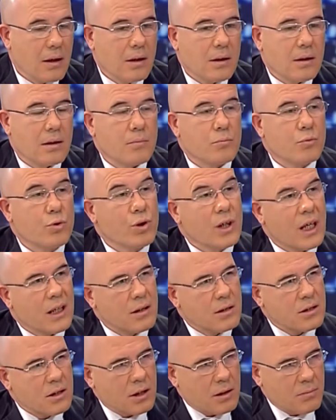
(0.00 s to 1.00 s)
e,
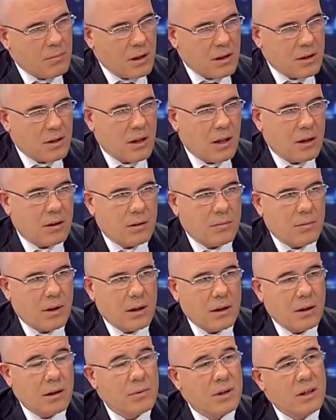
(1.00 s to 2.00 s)
tüketiciyi
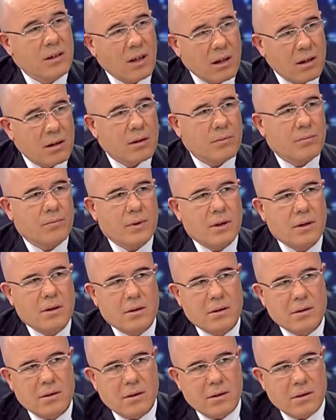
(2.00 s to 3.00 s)
bilinçlendirmeleriyle bir tanıtım
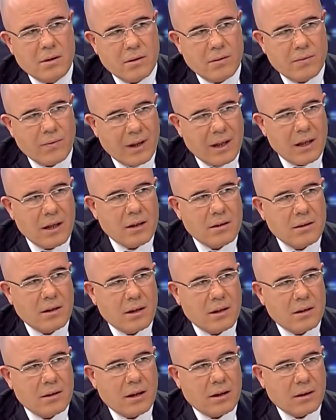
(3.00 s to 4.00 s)
e,
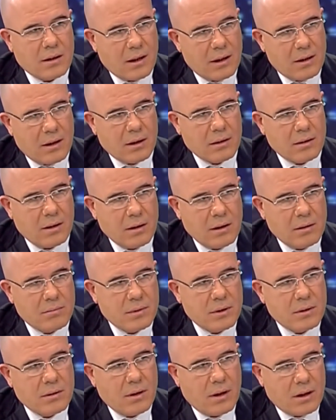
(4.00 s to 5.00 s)
faaliyetlerinden kaynaklanan
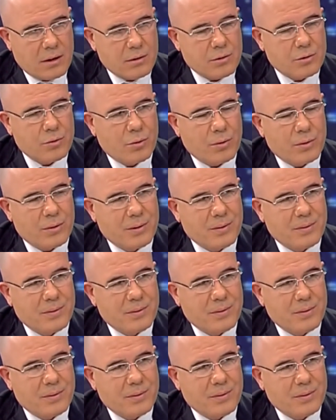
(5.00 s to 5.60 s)
bir artısı oldu.